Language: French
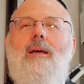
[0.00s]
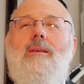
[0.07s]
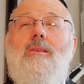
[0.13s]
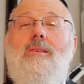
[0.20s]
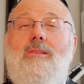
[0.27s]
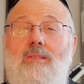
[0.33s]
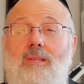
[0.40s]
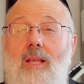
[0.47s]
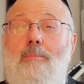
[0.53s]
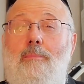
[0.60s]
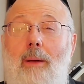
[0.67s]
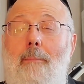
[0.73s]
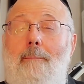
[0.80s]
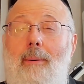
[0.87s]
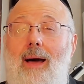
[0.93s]
Cette
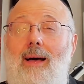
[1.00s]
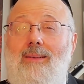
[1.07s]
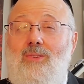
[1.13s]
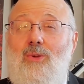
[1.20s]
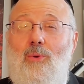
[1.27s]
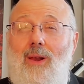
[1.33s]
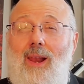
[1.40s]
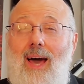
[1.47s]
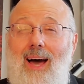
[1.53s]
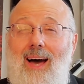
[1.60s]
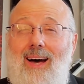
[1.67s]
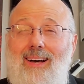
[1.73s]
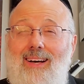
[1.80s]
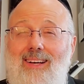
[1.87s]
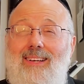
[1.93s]

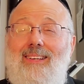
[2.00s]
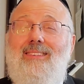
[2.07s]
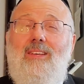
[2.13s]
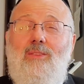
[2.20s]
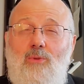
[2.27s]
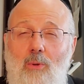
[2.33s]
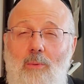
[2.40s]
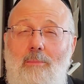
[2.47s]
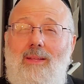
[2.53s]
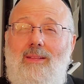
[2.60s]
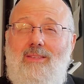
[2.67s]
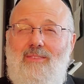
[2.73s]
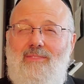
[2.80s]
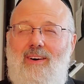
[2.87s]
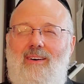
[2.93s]
préparation-là, c'est une
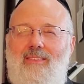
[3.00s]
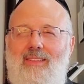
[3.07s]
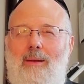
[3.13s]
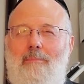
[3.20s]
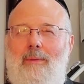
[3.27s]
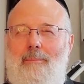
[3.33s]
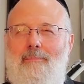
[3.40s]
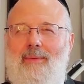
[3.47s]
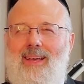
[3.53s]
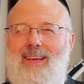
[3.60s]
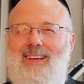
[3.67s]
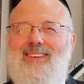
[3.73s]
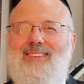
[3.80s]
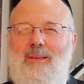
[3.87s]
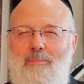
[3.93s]
mitzvah en elle-même.
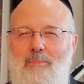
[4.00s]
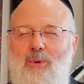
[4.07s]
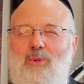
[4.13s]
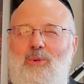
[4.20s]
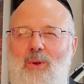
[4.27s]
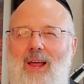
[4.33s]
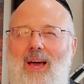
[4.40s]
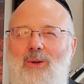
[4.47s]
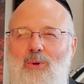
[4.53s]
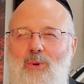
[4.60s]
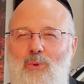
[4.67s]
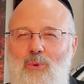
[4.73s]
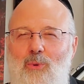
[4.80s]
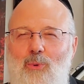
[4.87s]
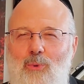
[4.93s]
C'est pour cela que
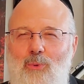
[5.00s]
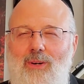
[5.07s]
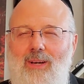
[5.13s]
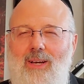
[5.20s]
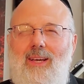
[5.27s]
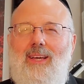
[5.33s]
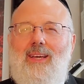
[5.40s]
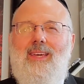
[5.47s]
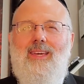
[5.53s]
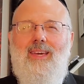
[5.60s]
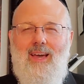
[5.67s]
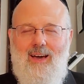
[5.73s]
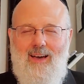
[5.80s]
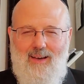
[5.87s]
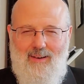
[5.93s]
nous, qui
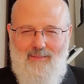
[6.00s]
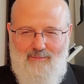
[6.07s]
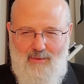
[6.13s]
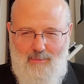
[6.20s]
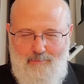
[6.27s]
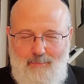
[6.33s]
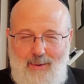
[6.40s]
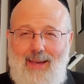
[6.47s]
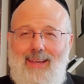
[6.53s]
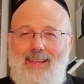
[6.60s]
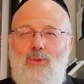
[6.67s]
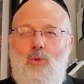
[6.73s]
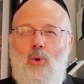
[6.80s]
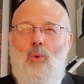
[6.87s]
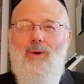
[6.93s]
a
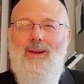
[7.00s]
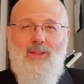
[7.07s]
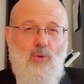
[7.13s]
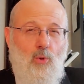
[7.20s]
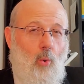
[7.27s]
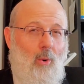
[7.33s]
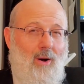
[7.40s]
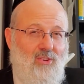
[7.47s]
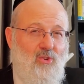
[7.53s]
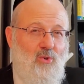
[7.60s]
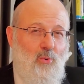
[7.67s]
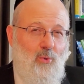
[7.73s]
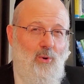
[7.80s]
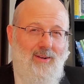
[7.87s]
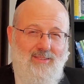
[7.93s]
méritons les trois
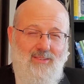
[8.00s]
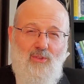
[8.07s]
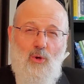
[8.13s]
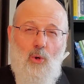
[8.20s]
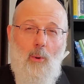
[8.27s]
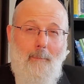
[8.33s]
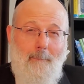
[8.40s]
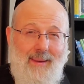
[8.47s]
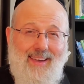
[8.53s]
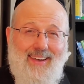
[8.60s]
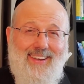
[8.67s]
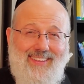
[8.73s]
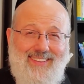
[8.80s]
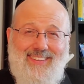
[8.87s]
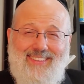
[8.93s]
jours, c'est dans le
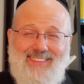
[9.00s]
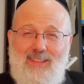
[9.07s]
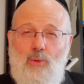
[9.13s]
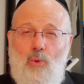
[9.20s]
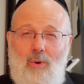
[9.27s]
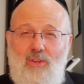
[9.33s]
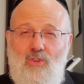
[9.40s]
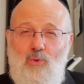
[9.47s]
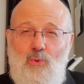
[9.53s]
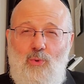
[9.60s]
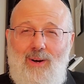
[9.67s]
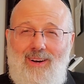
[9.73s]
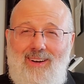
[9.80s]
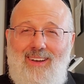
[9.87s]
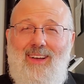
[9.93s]
mérite des trois
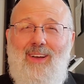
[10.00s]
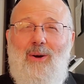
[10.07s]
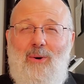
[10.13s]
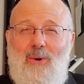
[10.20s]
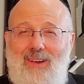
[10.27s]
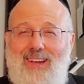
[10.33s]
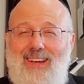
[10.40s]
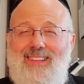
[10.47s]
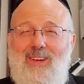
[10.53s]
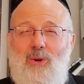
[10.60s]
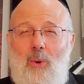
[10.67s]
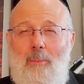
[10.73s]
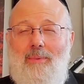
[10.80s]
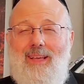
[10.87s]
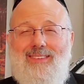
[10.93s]
jours. Regardez
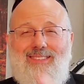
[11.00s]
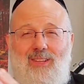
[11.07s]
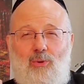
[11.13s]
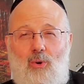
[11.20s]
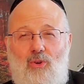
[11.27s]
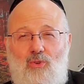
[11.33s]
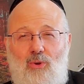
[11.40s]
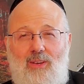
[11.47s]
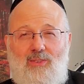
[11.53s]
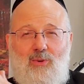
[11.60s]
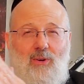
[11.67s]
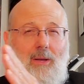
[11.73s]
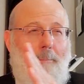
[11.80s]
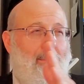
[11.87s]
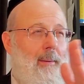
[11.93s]
combien ces trois jours, ils
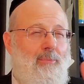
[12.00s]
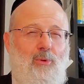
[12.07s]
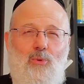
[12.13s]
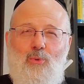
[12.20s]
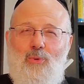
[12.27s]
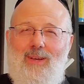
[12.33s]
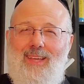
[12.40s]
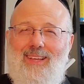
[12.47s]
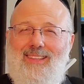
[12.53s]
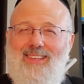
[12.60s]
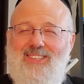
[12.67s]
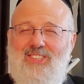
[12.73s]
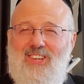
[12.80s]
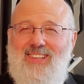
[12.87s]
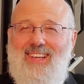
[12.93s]
sont capables de nourrir
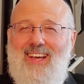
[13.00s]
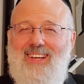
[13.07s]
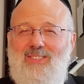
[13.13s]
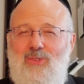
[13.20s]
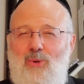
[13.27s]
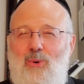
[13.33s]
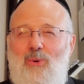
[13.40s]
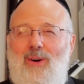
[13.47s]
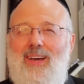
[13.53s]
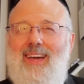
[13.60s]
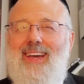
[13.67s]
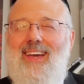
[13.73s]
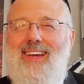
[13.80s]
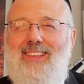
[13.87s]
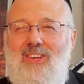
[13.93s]
des générations
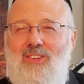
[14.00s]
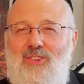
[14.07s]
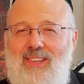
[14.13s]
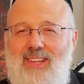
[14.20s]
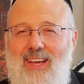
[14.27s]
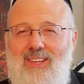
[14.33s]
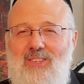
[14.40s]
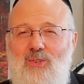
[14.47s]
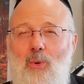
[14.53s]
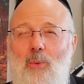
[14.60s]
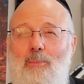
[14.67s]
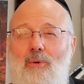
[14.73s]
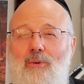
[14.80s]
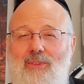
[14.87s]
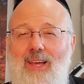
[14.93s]
et des générations
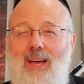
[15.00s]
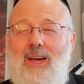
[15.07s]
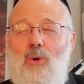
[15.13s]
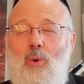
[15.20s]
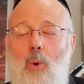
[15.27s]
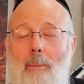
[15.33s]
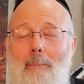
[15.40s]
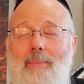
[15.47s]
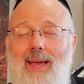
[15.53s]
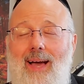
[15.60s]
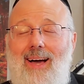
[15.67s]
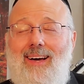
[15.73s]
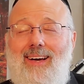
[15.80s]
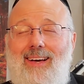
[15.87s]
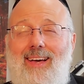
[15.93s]
pour vous dire à
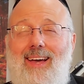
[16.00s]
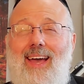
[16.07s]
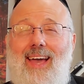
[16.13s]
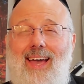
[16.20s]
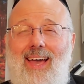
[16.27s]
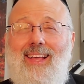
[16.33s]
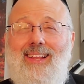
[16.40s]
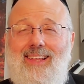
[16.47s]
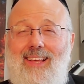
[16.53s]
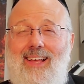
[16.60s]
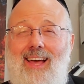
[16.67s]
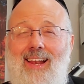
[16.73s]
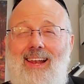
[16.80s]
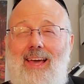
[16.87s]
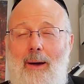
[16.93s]
combien elle,
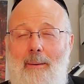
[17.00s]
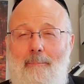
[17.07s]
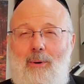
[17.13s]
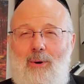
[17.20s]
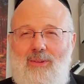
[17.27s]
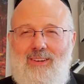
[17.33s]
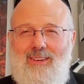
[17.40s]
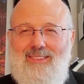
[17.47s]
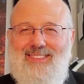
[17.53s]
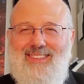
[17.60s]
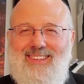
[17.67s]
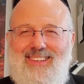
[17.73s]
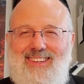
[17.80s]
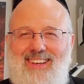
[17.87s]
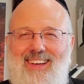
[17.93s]
est importante.
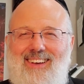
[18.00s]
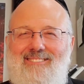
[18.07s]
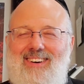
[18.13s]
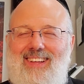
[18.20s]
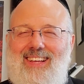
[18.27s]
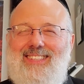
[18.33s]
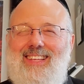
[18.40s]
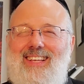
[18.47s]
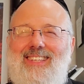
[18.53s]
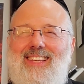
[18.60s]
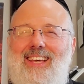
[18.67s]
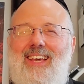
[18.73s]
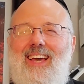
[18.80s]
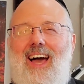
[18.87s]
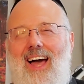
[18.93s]
Voilà, ça
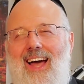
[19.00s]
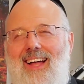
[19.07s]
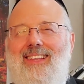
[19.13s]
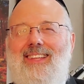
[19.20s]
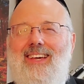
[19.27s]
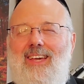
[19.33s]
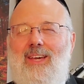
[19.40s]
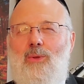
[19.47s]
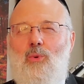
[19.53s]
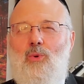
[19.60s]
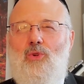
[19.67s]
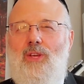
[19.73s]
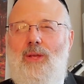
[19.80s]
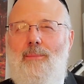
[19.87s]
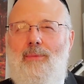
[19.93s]
c'est un des
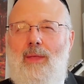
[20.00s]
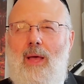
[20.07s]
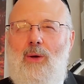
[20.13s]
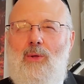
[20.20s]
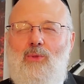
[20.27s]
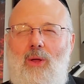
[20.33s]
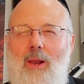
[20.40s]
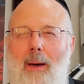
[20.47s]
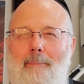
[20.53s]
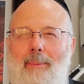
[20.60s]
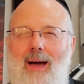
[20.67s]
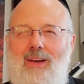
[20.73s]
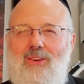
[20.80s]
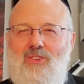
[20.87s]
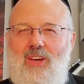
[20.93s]
chidushim de la
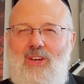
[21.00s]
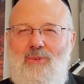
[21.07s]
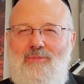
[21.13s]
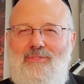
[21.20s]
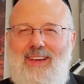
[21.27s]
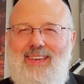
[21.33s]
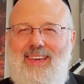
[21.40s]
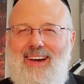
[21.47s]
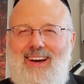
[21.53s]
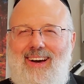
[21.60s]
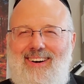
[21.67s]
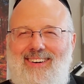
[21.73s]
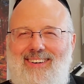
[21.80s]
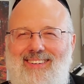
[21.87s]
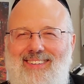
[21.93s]
paracha de Vayera.